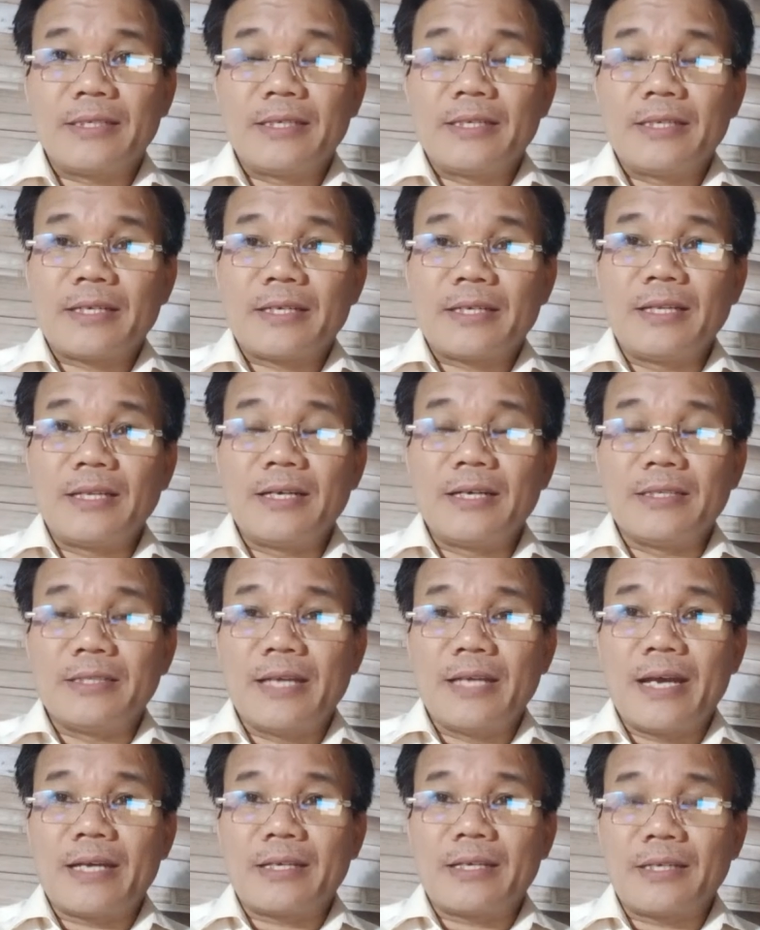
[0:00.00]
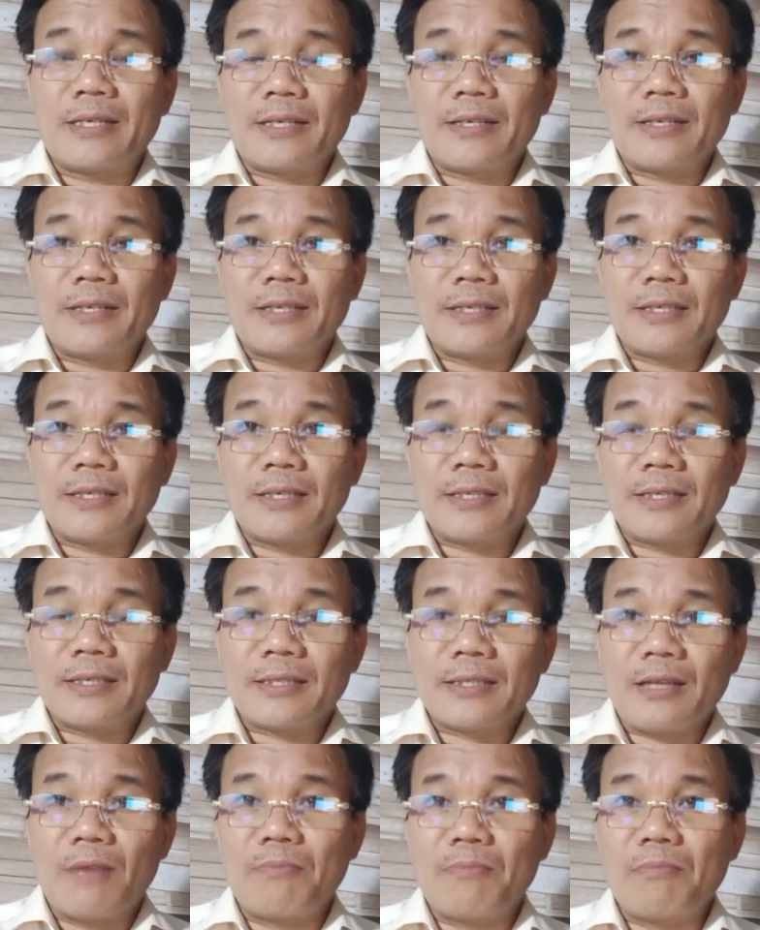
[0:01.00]
cái thời gian
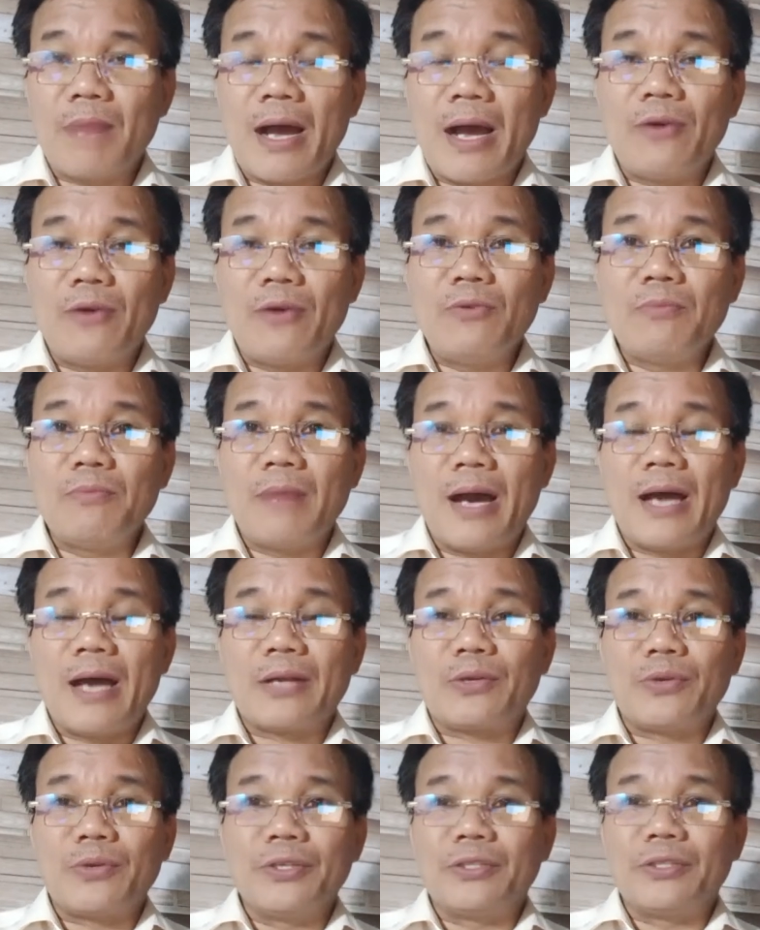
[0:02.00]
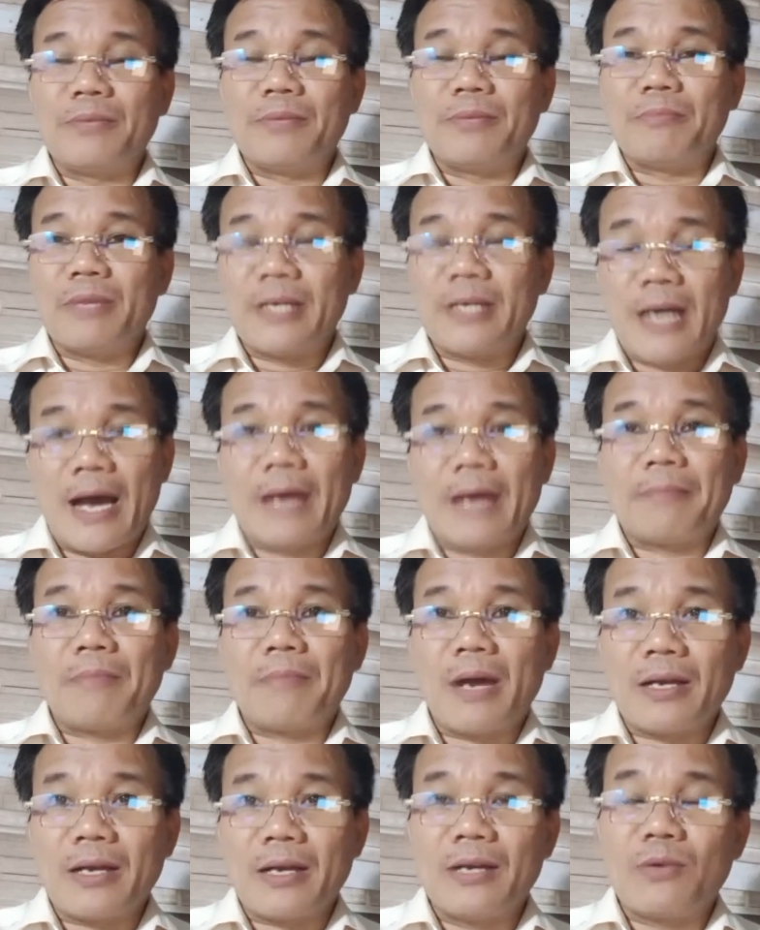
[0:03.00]
thông báo mà truy tìm bị hại
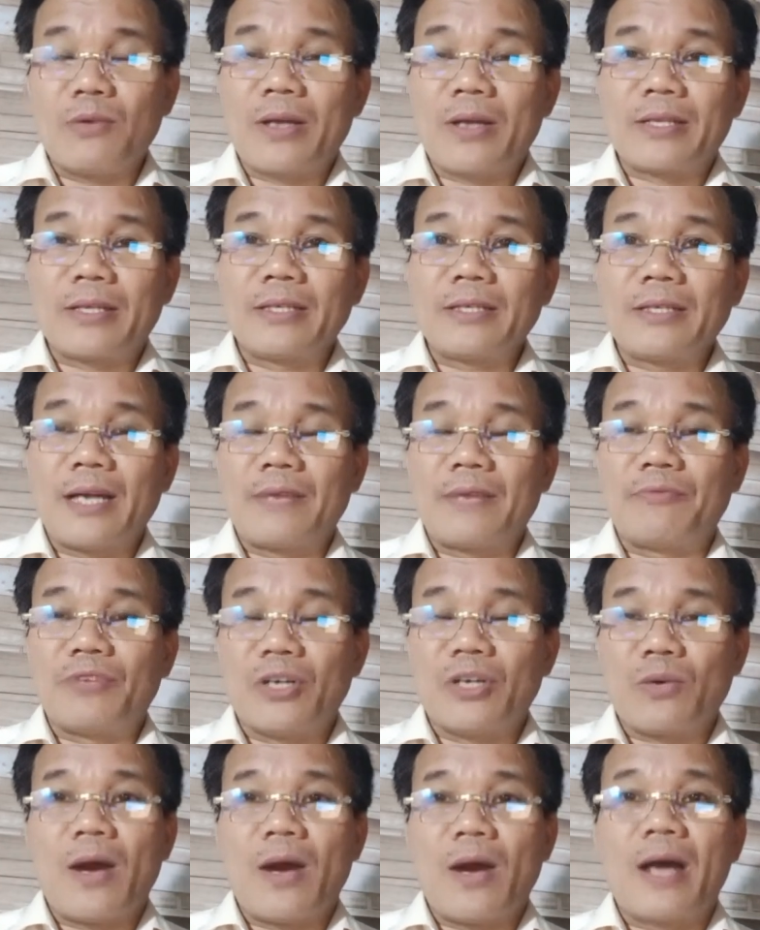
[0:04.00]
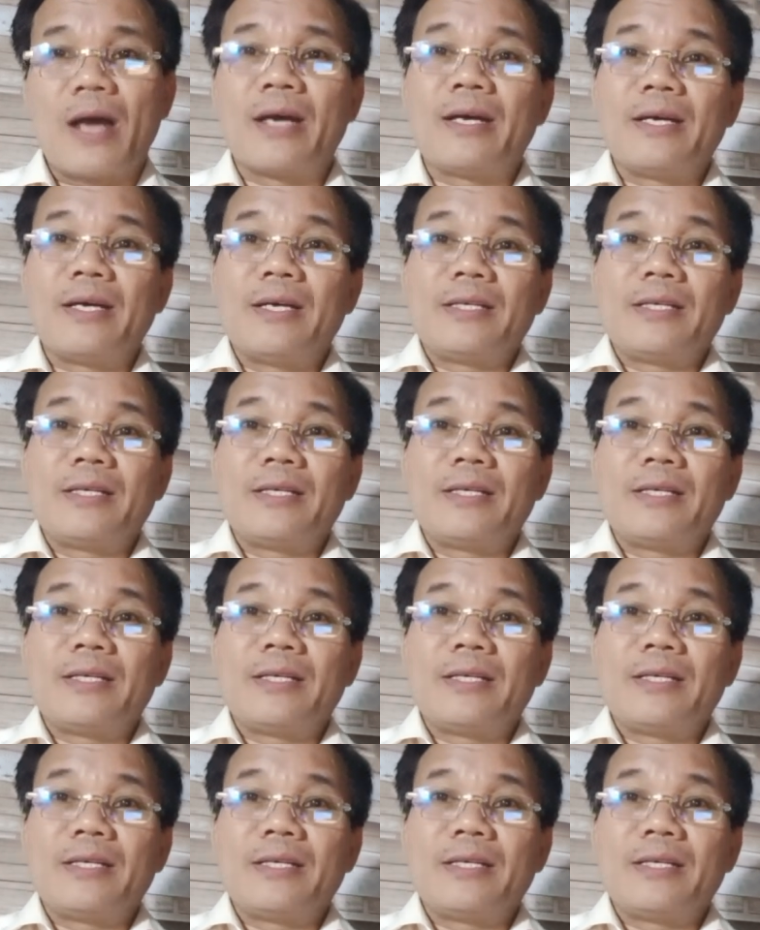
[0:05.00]
mà cơ quan chức năng vừa qua.